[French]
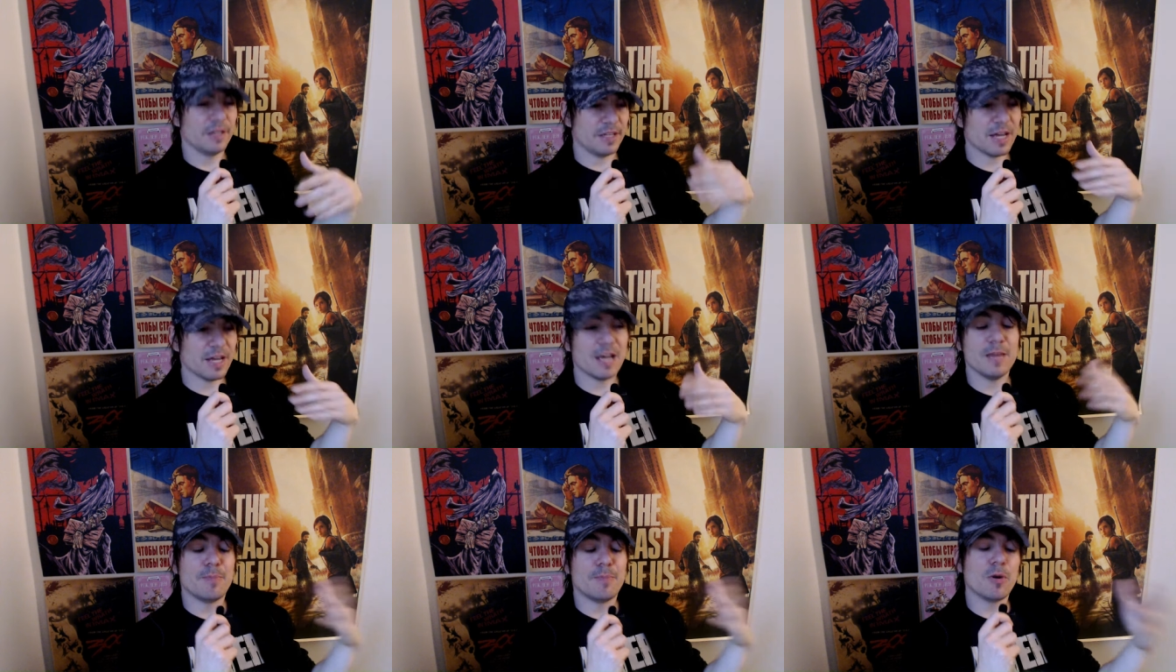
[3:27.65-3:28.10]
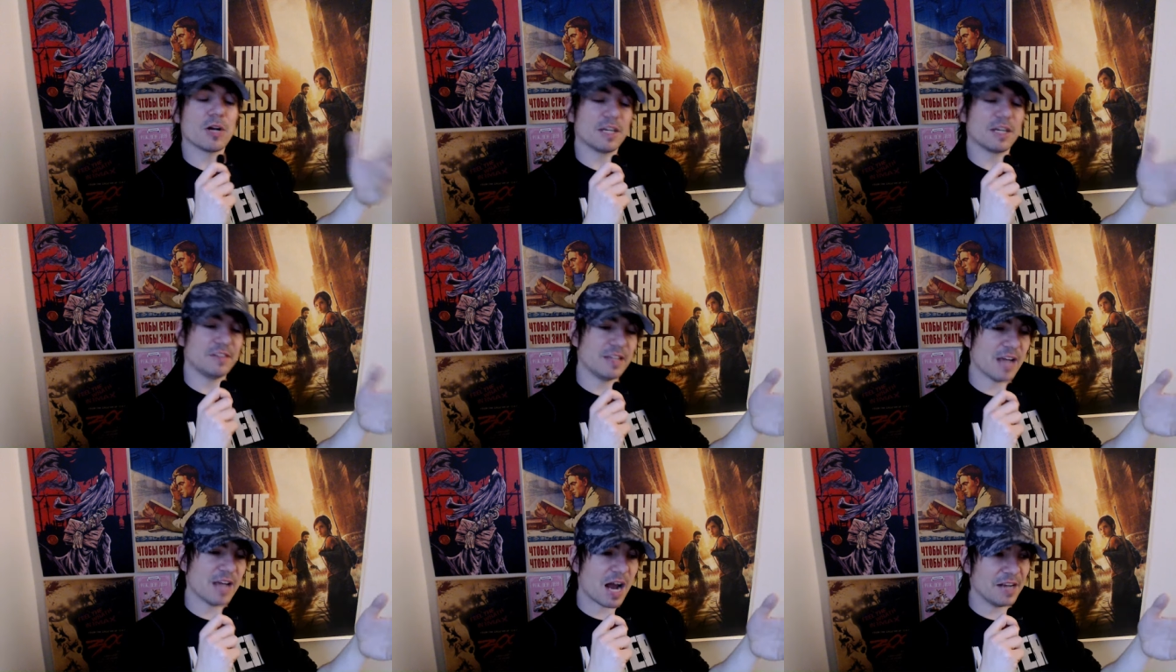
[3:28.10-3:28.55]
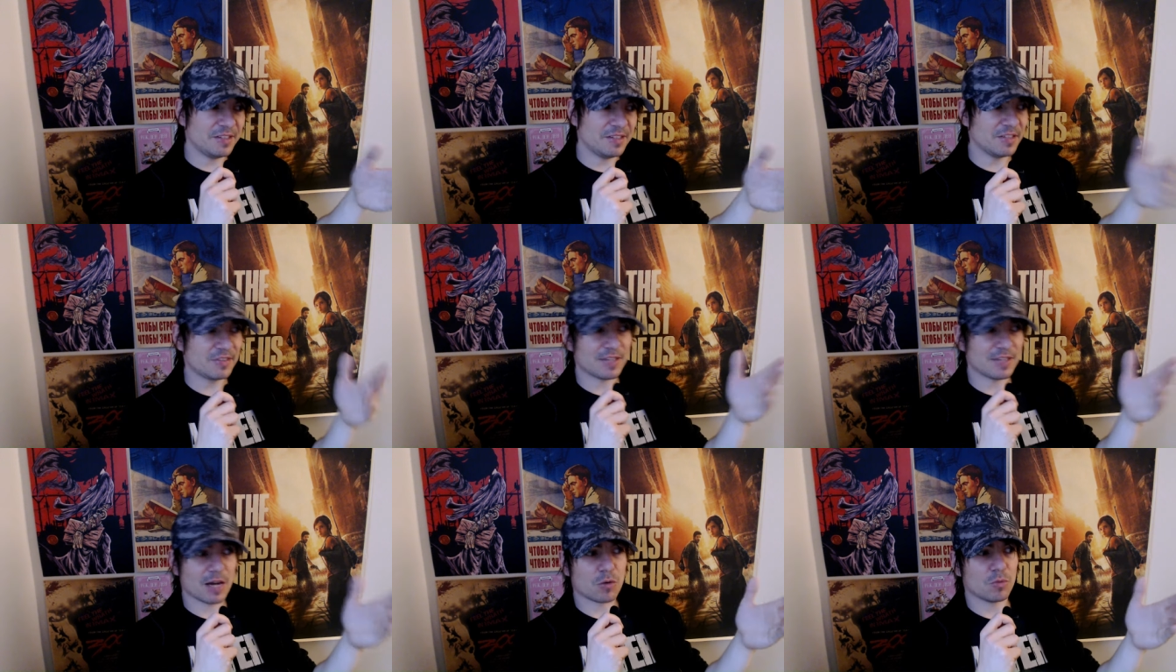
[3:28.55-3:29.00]
et à l'époque, la
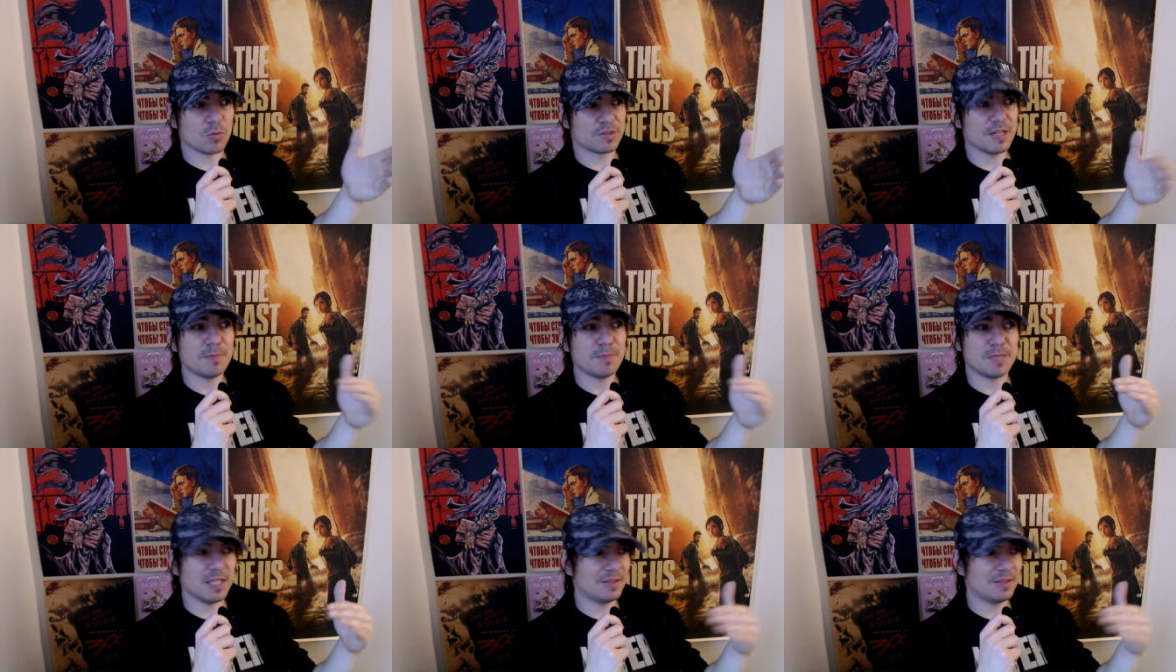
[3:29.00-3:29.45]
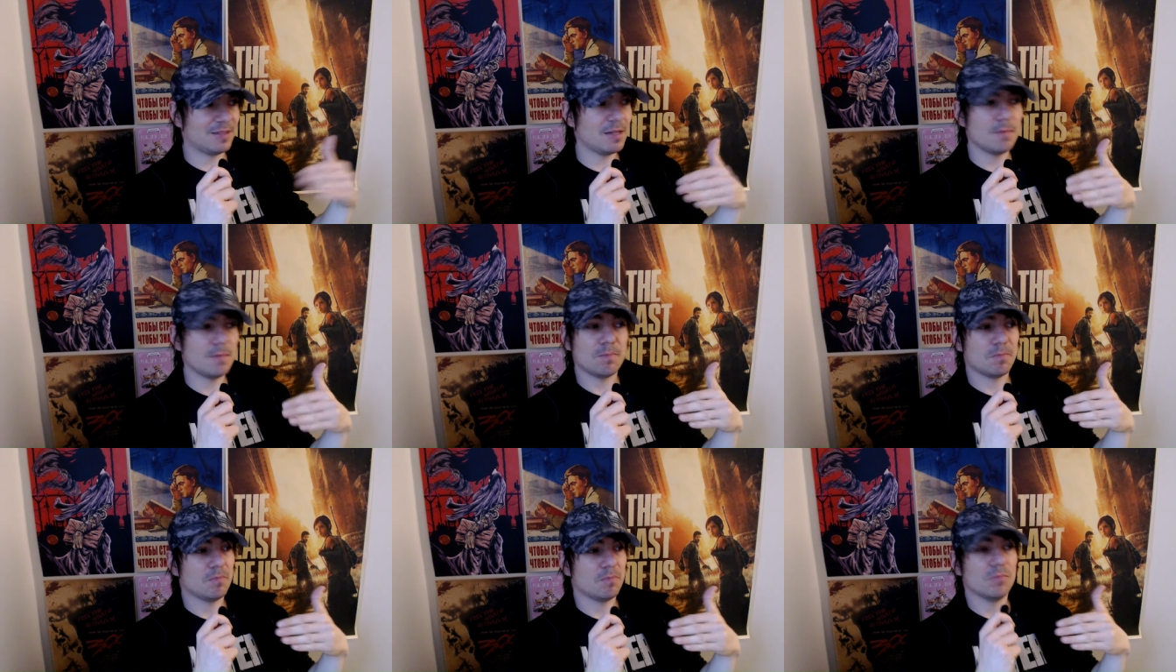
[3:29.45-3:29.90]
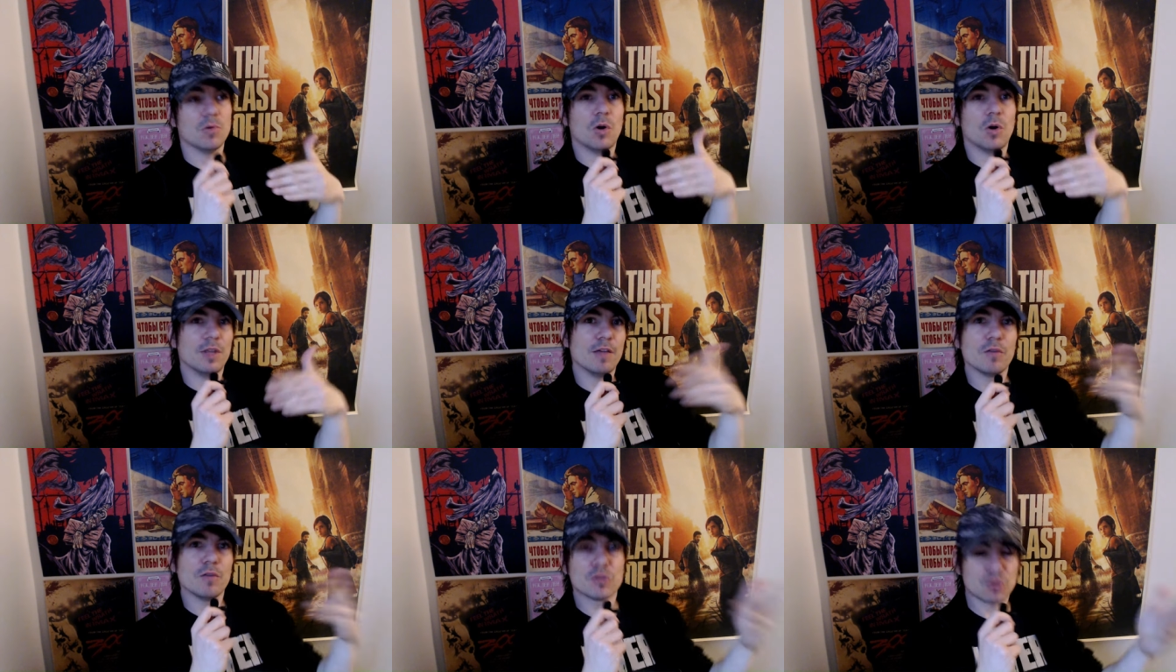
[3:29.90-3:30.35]
télé-réalité, c'était un concept qui était
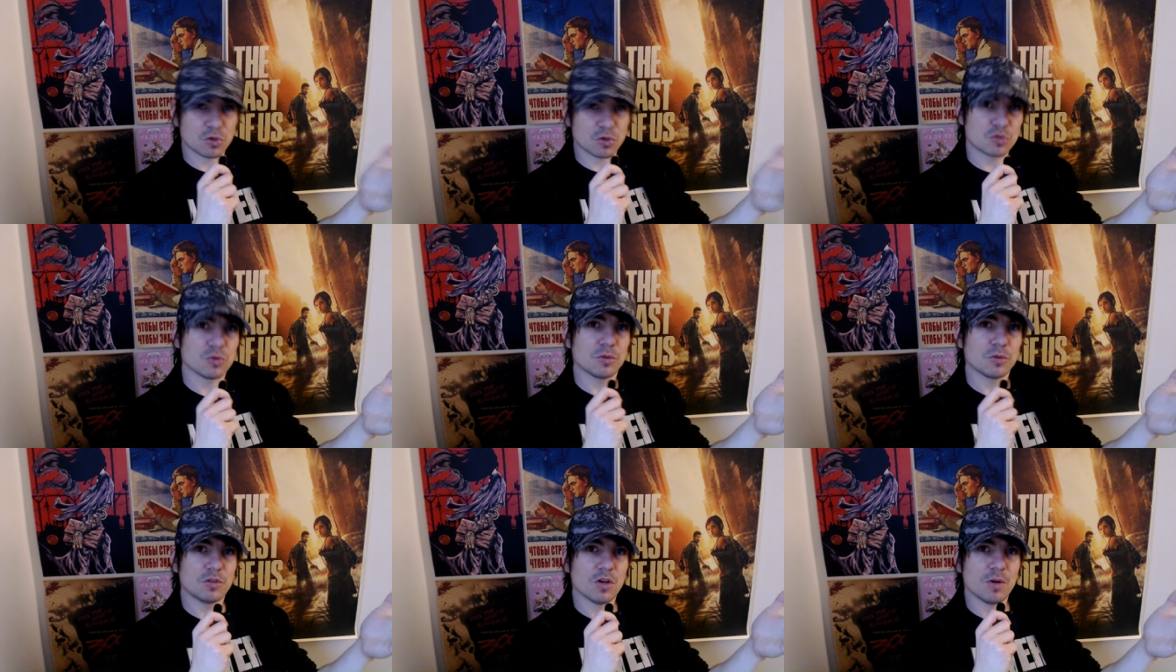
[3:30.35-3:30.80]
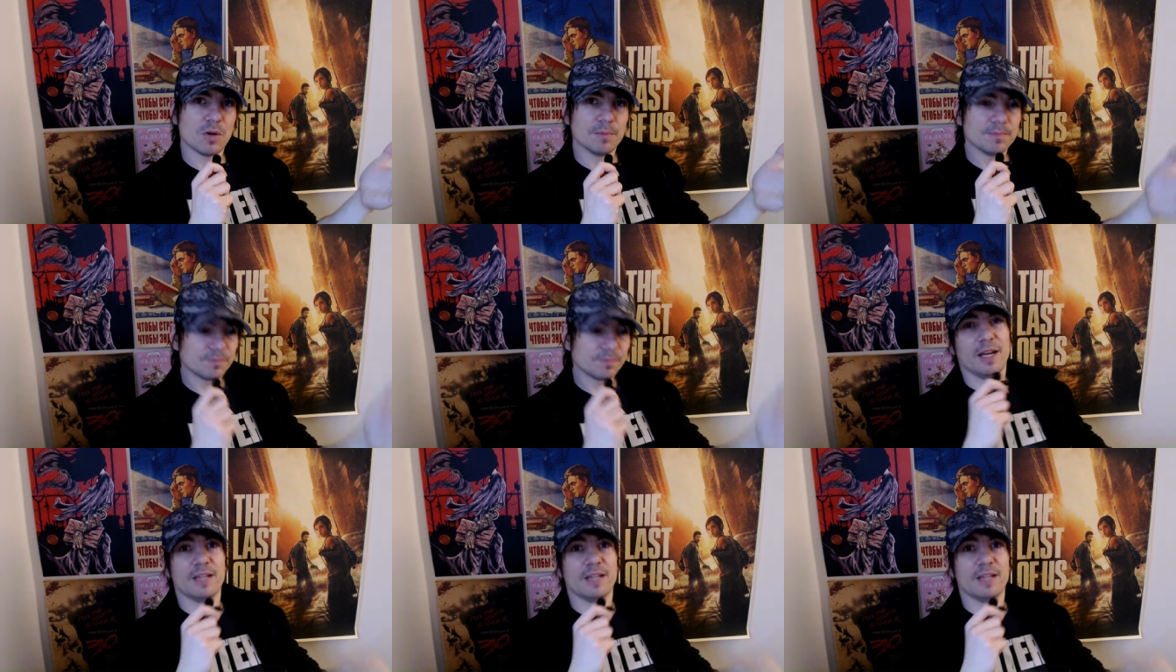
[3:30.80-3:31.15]
en avance sur son temps.